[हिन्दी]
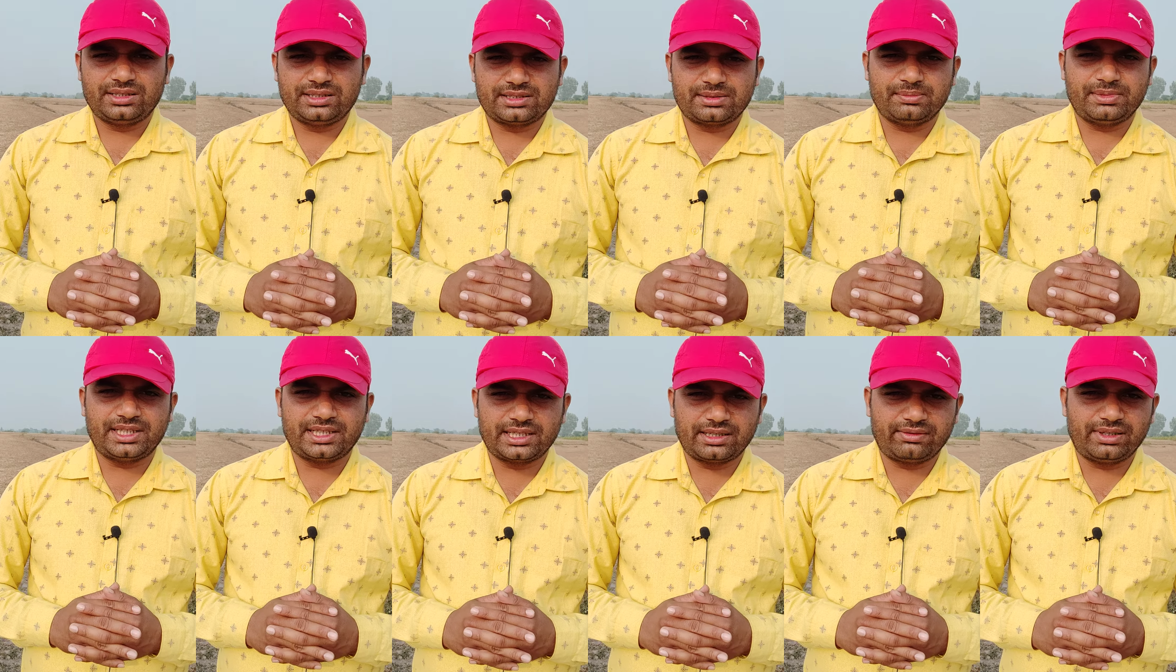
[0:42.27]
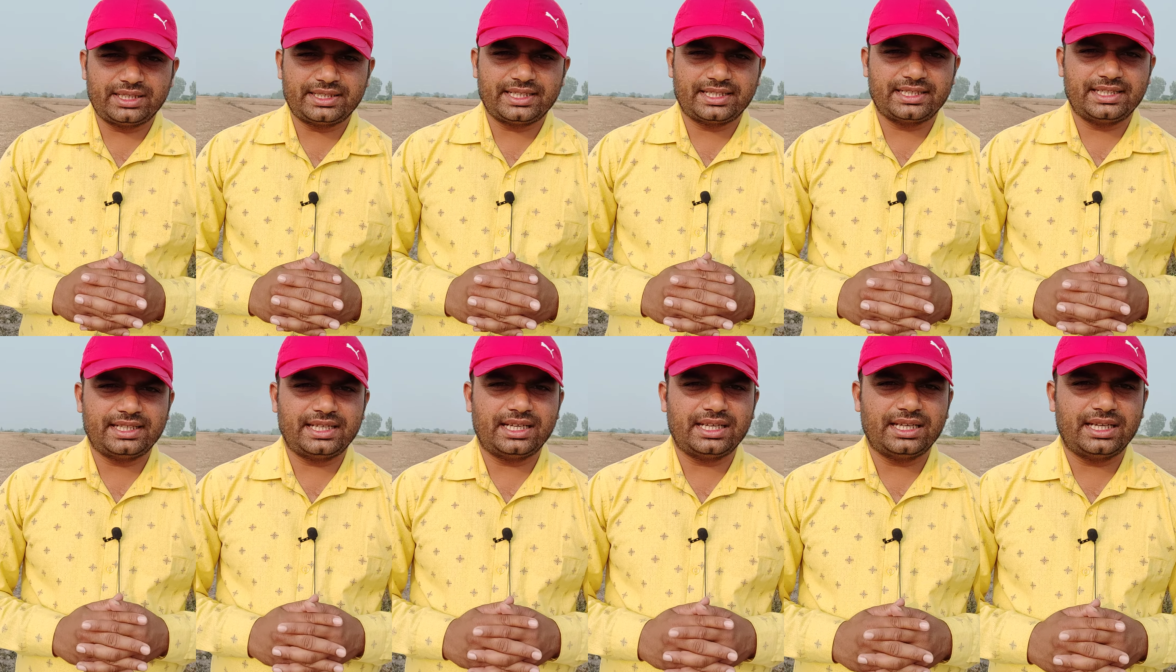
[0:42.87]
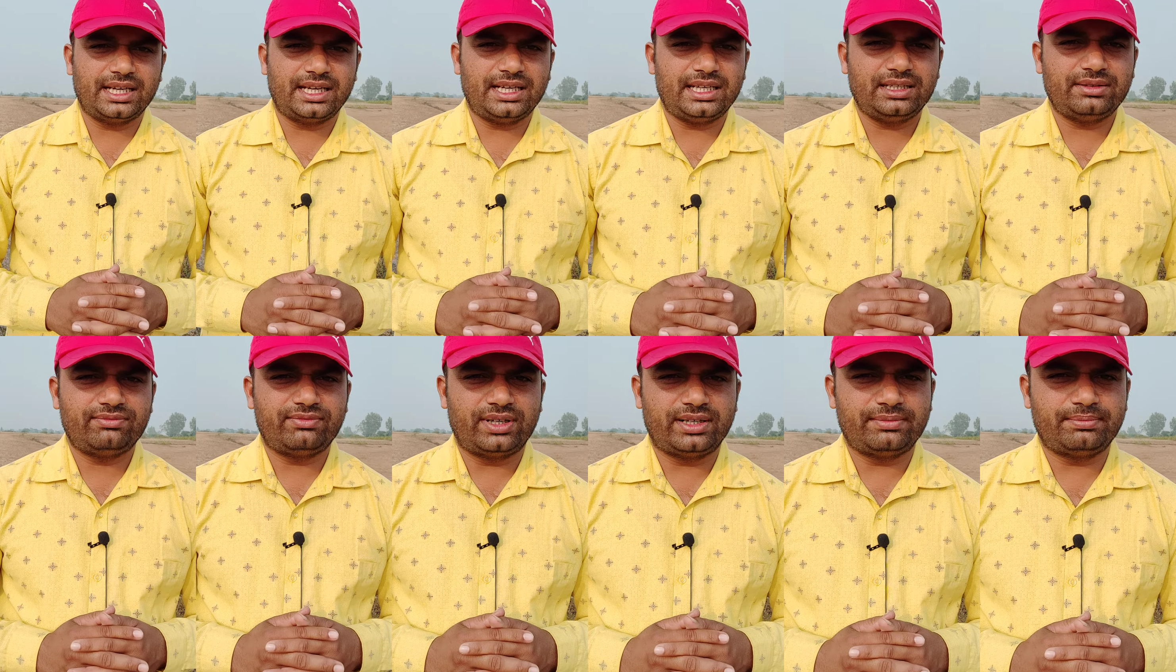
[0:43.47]
इसमें डबल टेक्निकल का
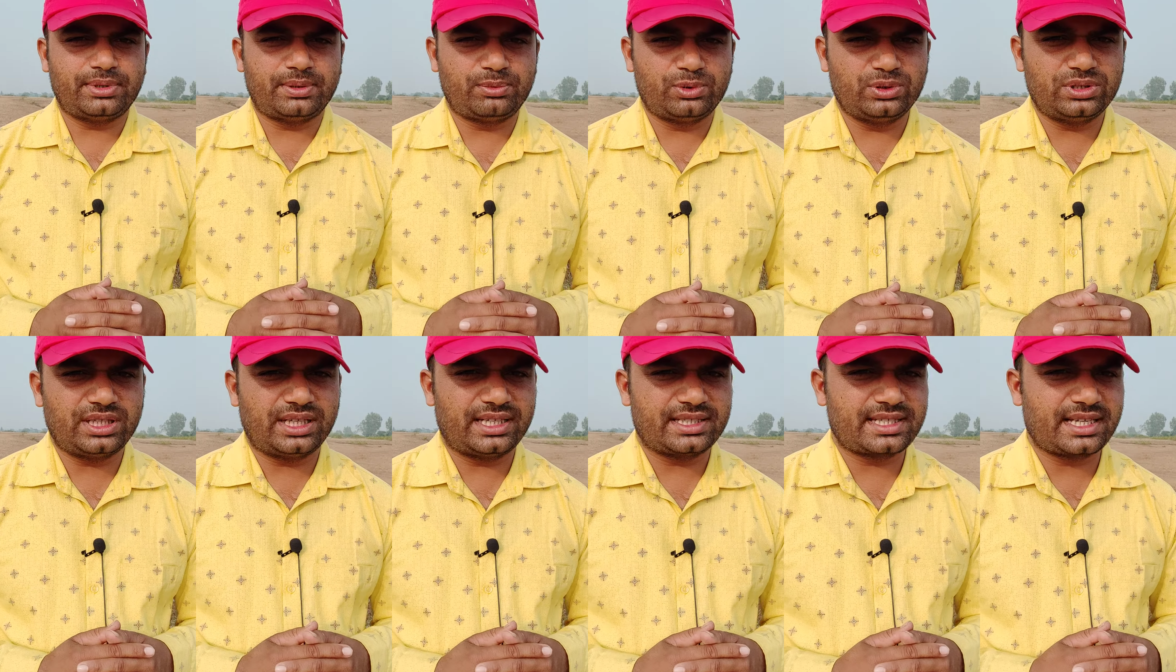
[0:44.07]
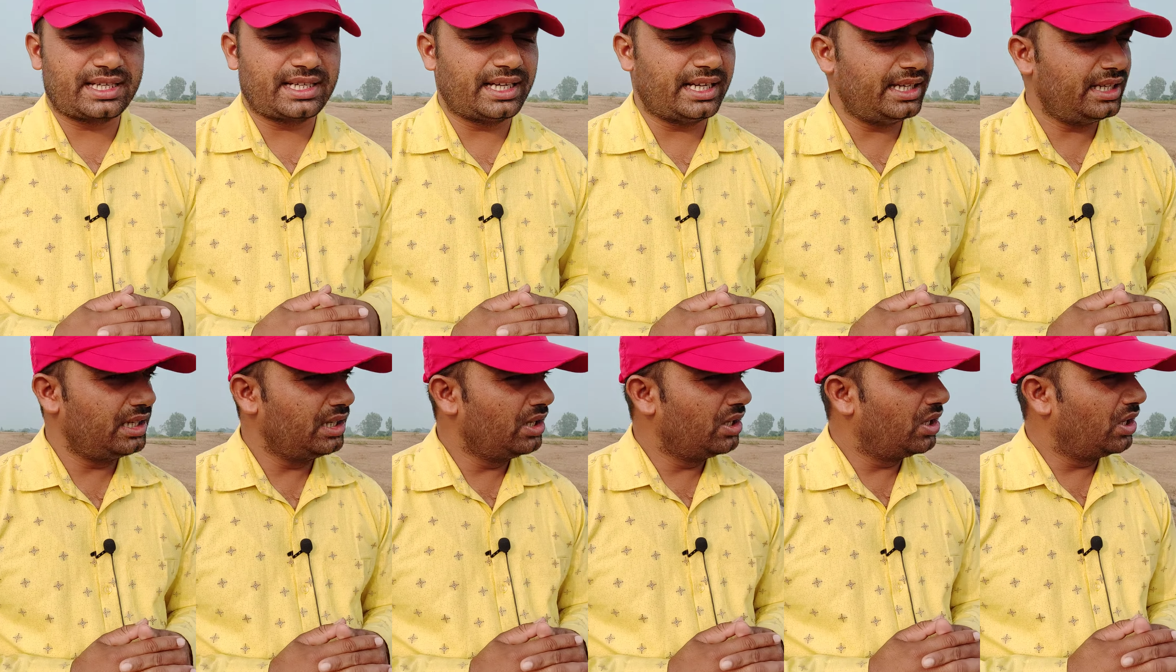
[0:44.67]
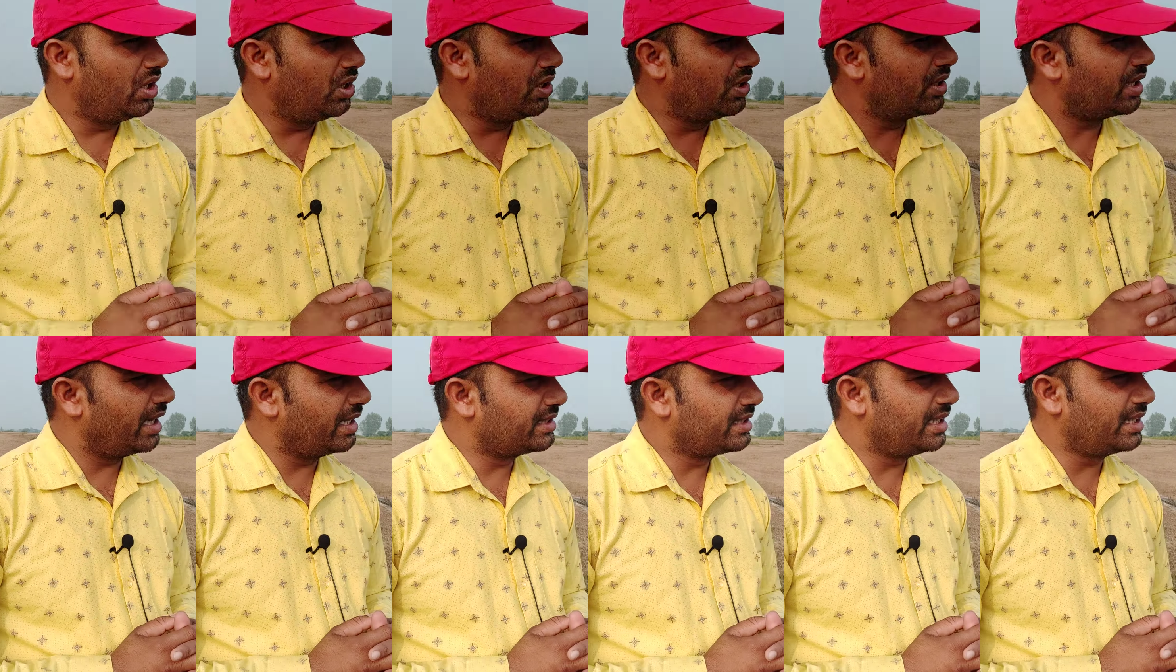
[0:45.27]
फफूंदनाशक है और
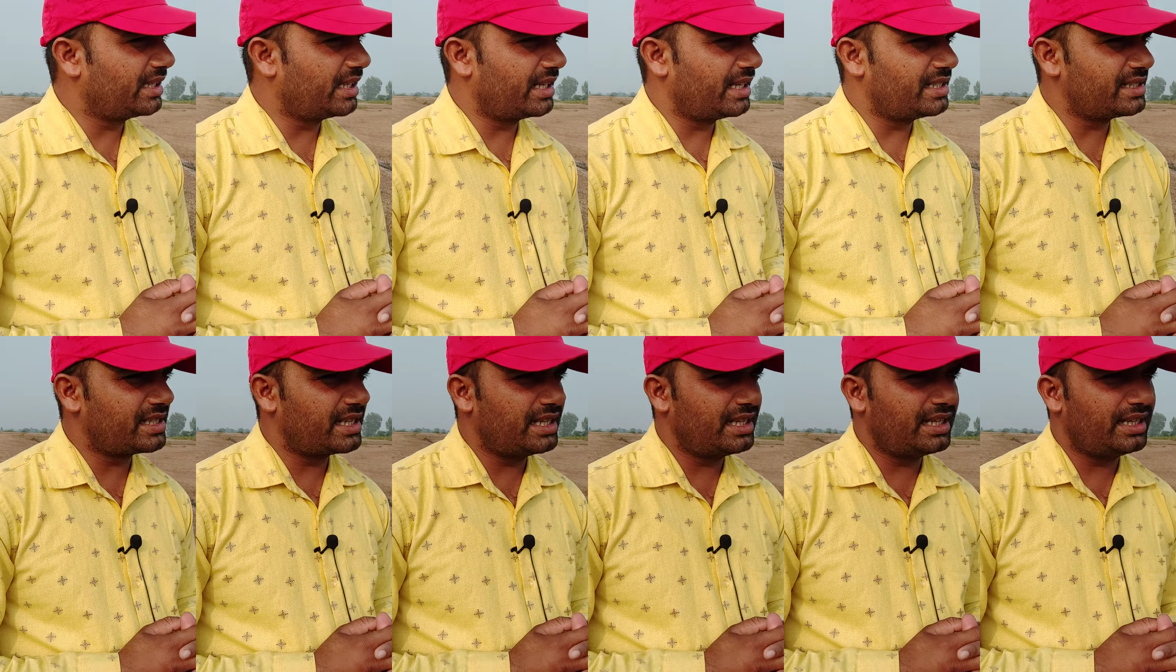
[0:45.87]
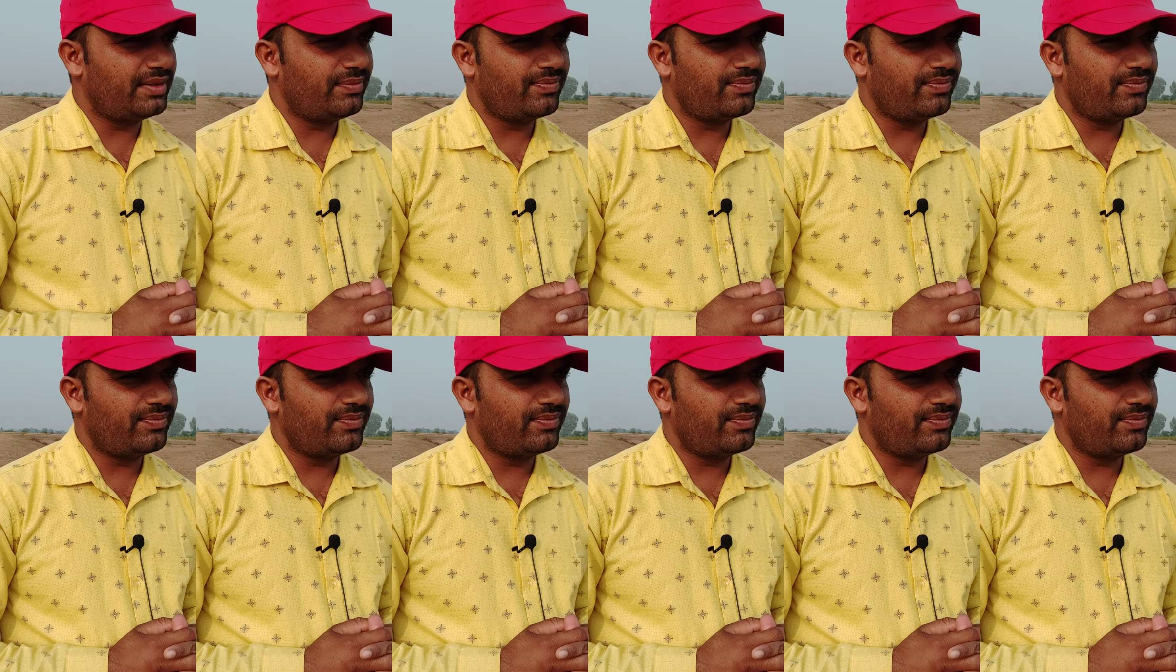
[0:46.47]
अच्छी तरह से